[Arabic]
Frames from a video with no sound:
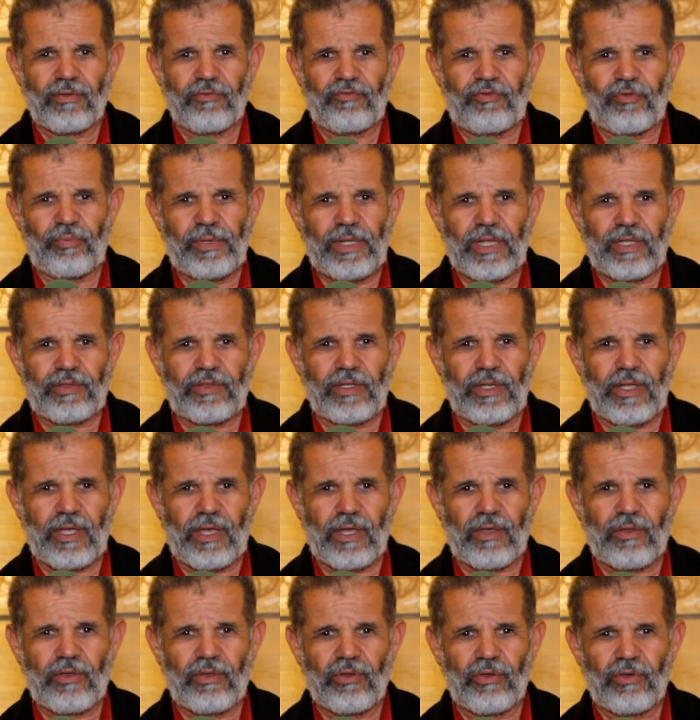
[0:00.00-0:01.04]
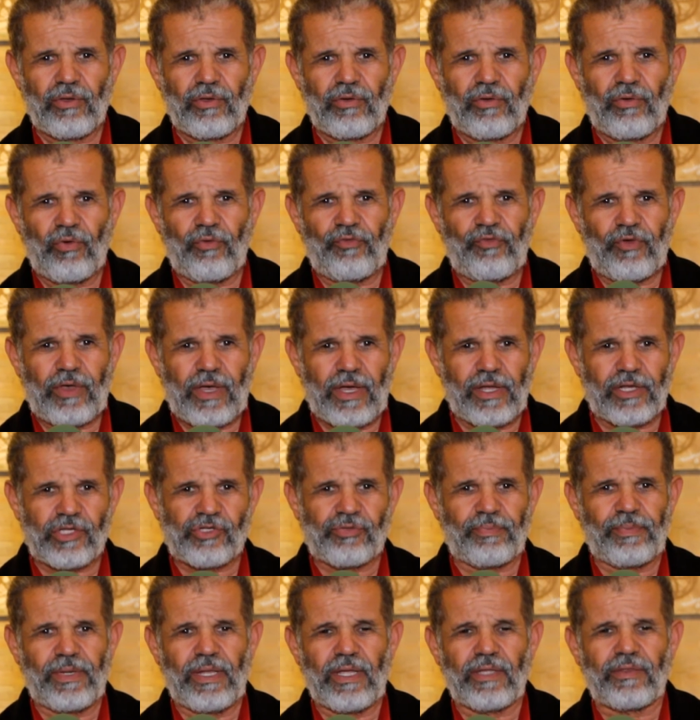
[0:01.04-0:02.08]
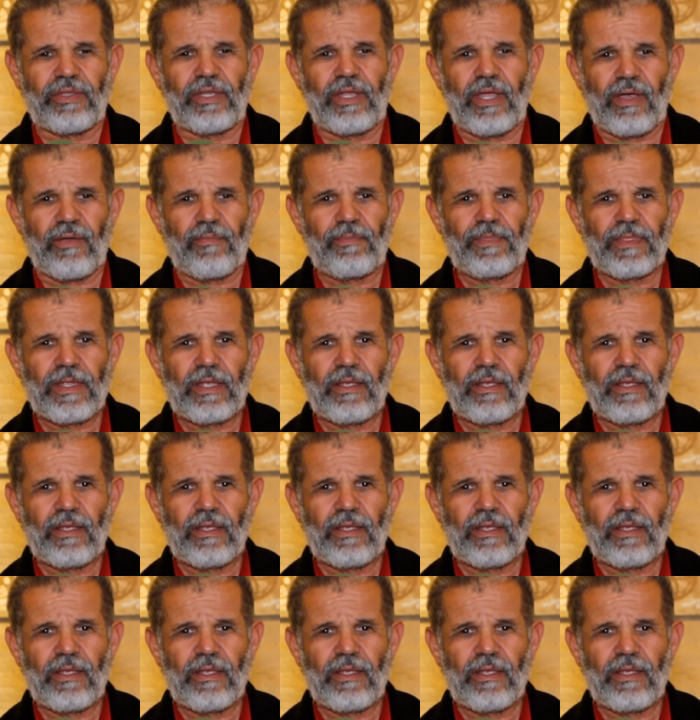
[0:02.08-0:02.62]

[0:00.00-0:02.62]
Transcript: في بلادنا وفي خارج بلادنا